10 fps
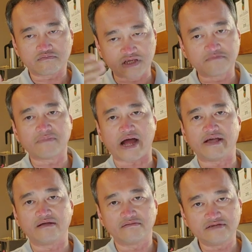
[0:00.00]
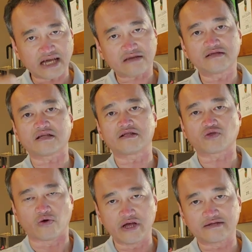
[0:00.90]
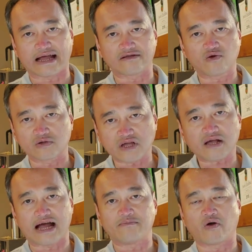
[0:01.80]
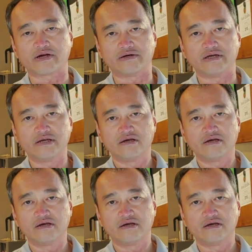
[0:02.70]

trình bày, nhắc đến tên tuổi hình ảnh của tất cả mọi người.